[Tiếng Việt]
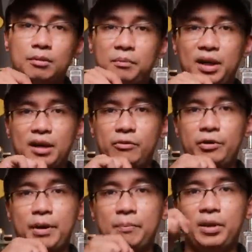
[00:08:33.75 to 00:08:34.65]
Banana
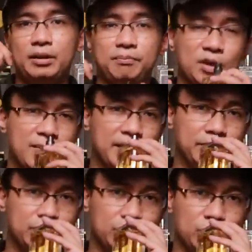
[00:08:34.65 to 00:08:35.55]
Republic 17
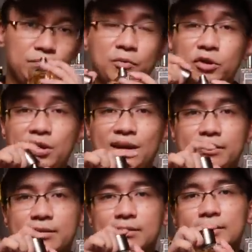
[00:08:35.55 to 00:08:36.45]
Utmo Sax
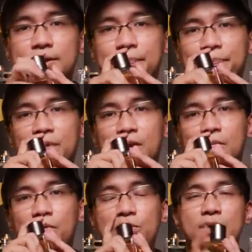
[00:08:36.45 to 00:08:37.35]

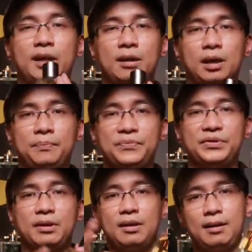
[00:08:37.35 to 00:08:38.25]
một sự kết hợp
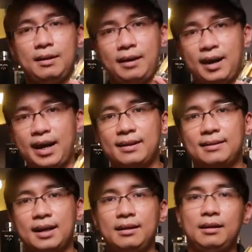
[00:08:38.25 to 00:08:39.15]
giữa nghệ
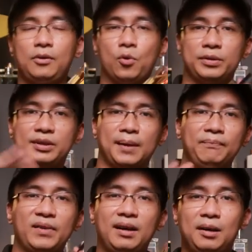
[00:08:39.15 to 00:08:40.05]
tây của
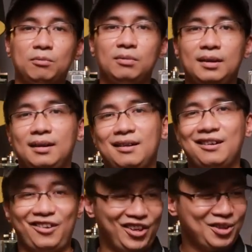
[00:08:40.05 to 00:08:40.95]
trầm và hồng
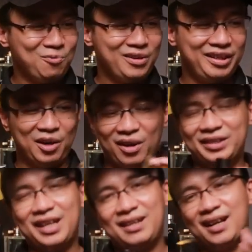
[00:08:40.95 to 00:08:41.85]
nó giống như kiểu ở
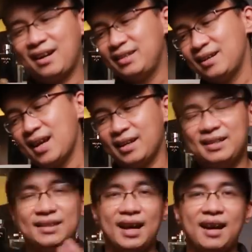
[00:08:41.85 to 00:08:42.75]
trên các cái diễn đàn
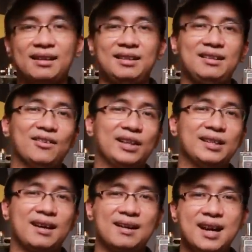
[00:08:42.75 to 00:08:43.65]
đánh giá thì nói
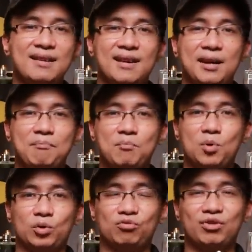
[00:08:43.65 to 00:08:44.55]
rằng đây là
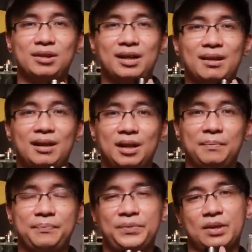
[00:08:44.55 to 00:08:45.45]
một sự kết hợp
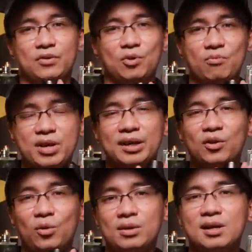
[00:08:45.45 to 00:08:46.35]
sử dụng những cái
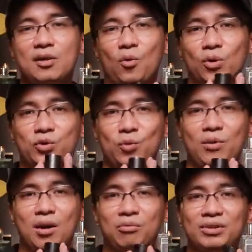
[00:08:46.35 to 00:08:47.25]
nốt hương của Trung
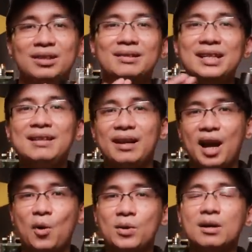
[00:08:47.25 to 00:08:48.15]
Đông nhưng đi
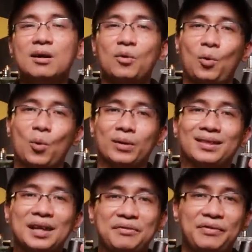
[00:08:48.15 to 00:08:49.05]
theo hướng của
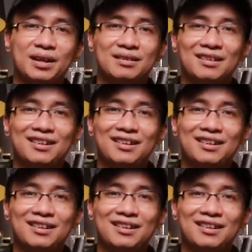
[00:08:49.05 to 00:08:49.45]
Tây phương